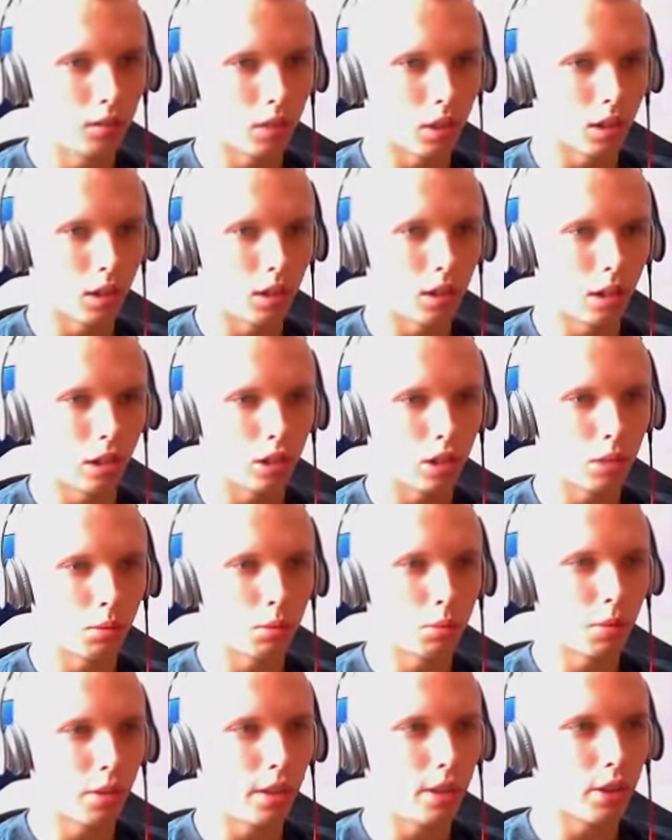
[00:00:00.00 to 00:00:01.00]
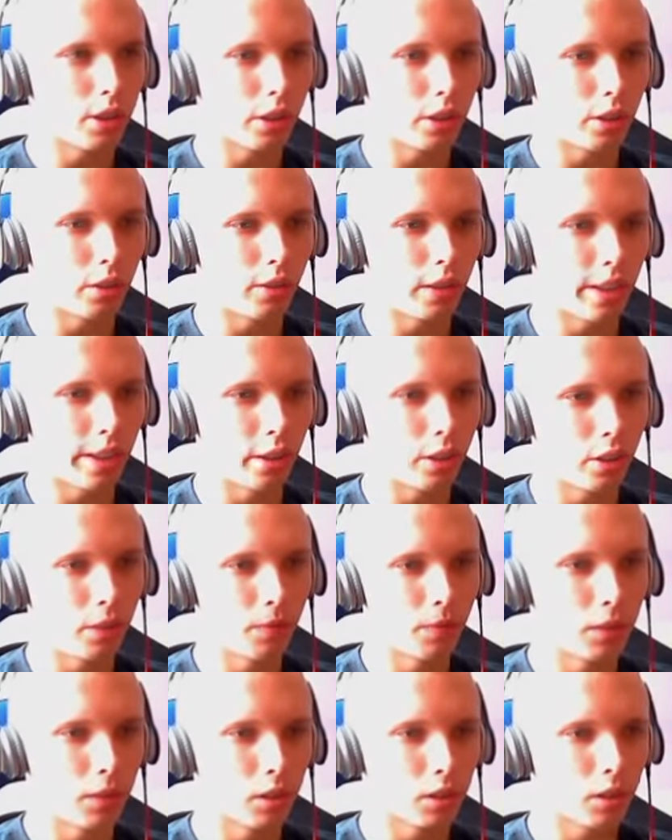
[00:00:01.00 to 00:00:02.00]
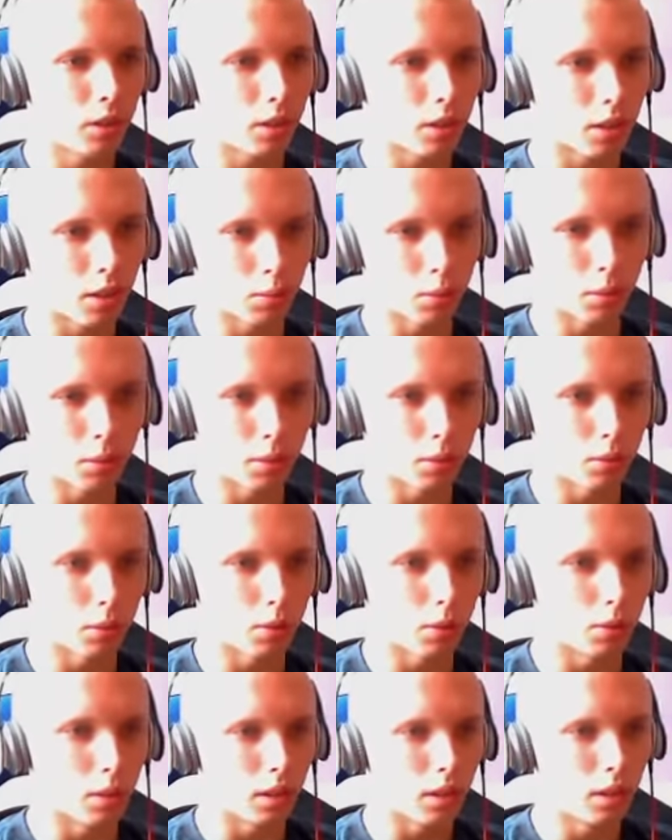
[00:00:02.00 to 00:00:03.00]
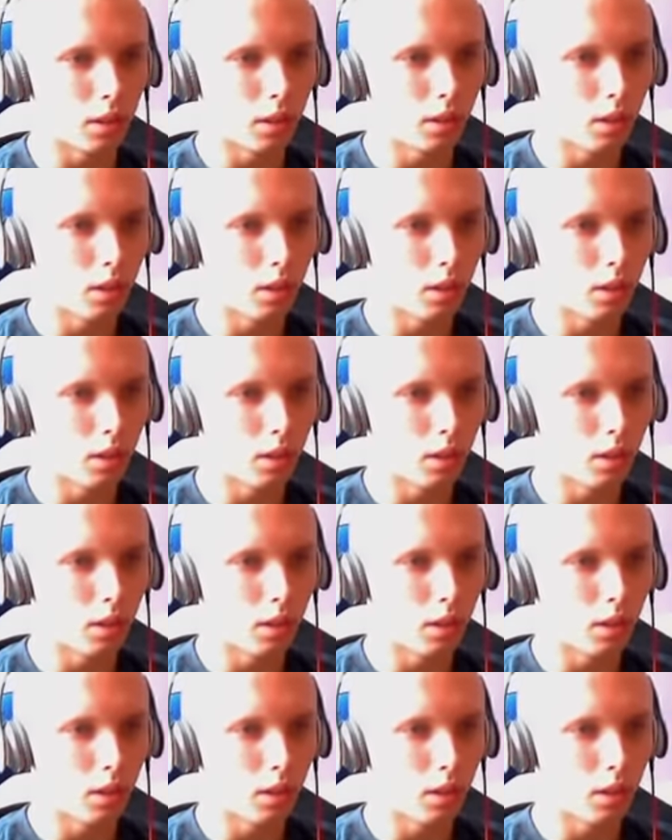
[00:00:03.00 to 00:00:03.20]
Ale, a czemu moi się chowają? Co to za boty w ogóle?